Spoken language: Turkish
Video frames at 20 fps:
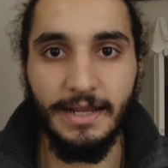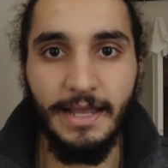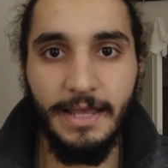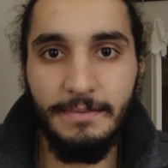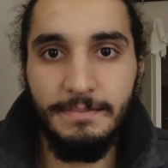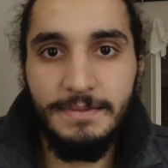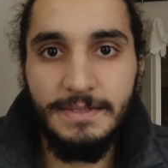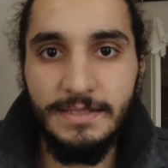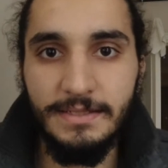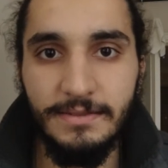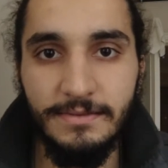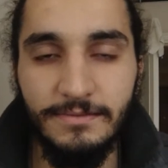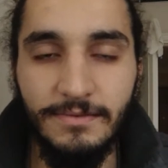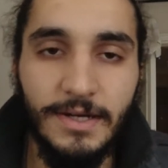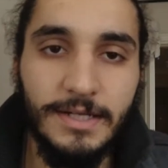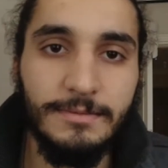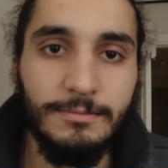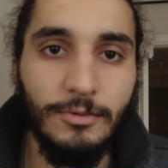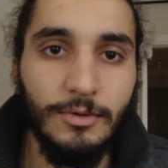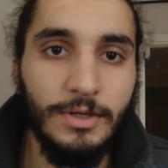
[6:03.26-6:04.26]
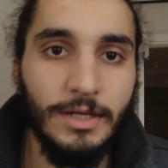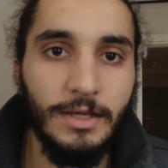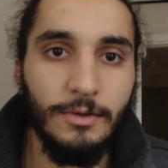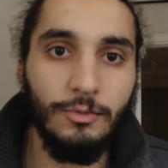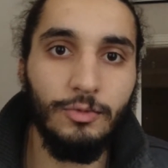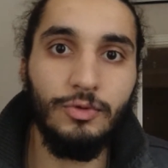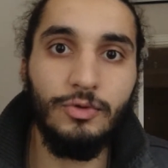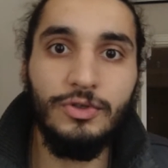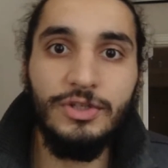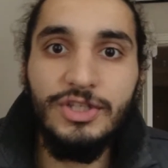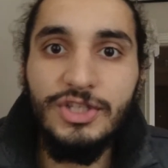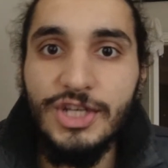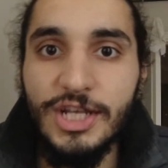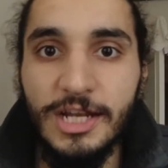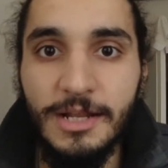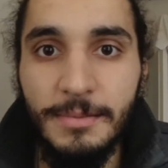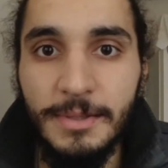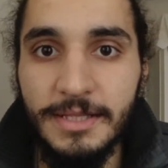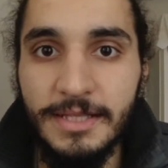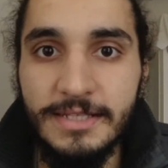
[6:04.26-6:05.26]
hani hepsi var böyle. Ürün
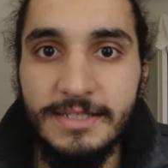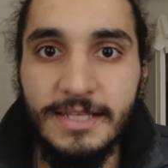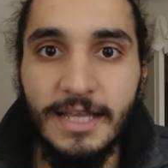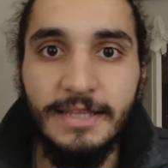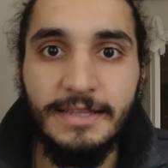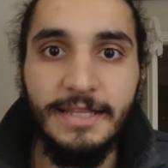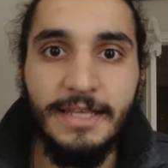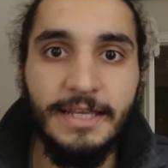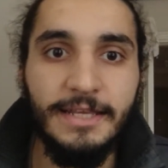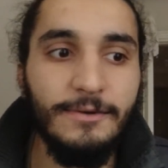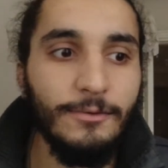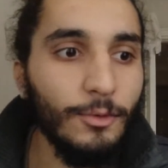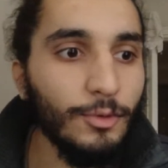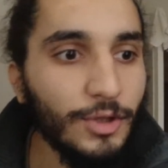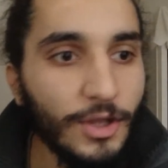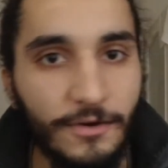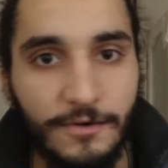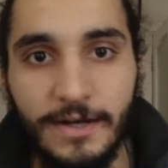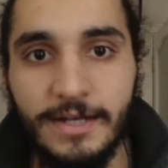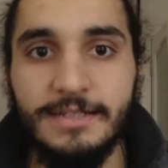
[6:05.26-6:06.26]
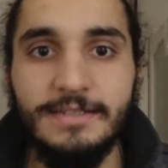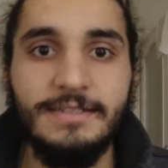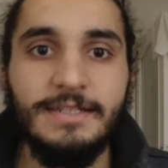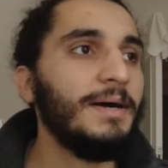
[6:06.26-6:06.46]
inceleme desen değil o da var.